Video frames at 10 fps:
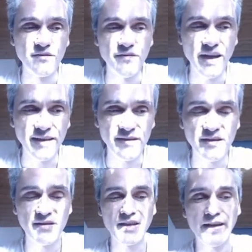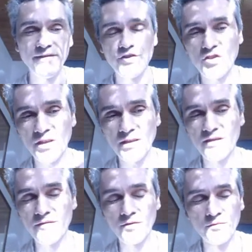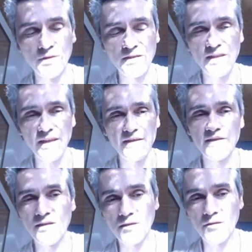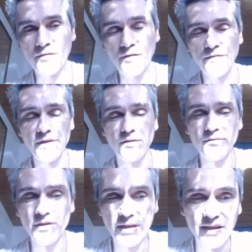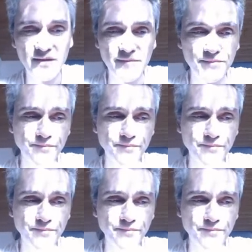während dieses Anstiegs von 160 auf 400